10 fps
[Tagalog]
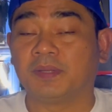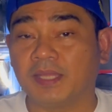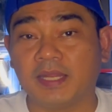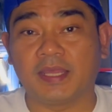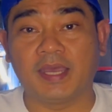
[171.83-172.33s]

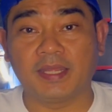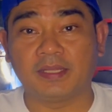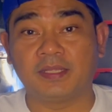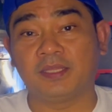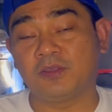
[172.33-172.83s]

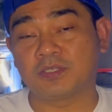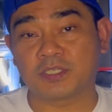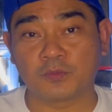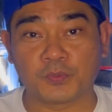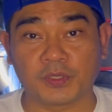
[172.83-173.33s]
madalian, hindi yung sa
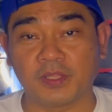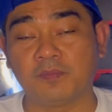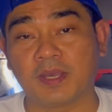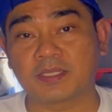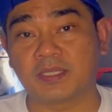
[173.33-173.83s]
support
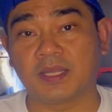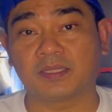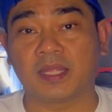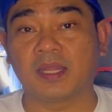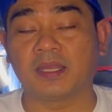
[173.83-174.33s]
inbox
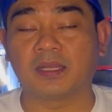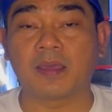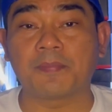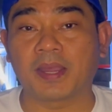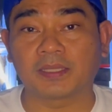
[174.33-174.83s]
na talagang
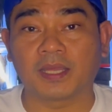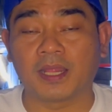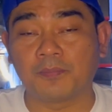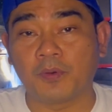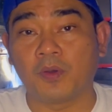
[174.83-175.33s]

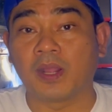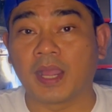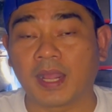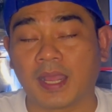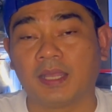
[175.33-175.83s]
napakatagal po
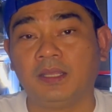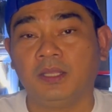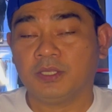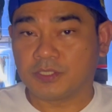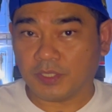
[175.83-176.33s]
nga nga.
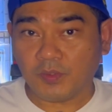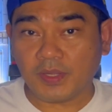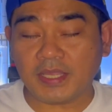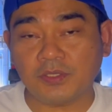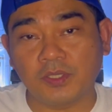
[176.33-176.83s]
So
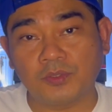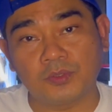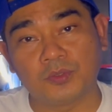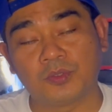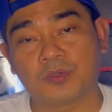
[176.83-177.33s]
ito guys, yung
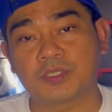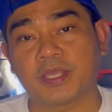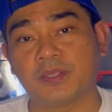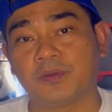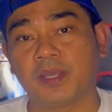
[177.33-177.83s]
ituturo ko
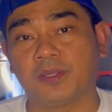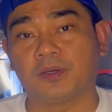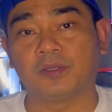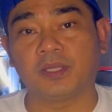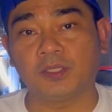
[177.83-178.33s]
sa inyo
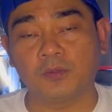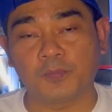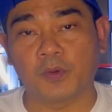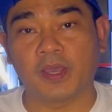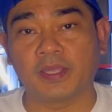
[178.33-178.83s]
ngayon, ito
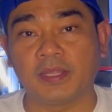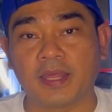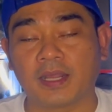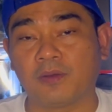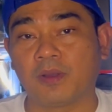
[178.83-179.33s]
po ay
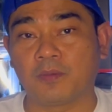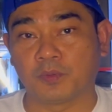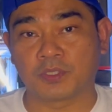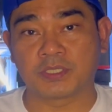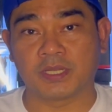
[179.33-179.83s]
ginagawa
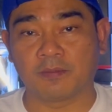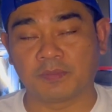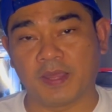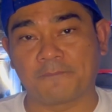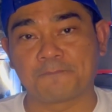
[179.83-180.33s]
ko po to sa
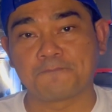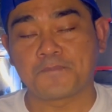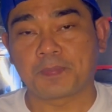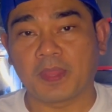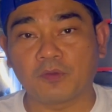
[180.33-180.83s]
laptop
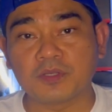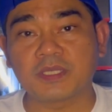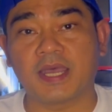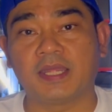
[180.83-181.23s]
na kung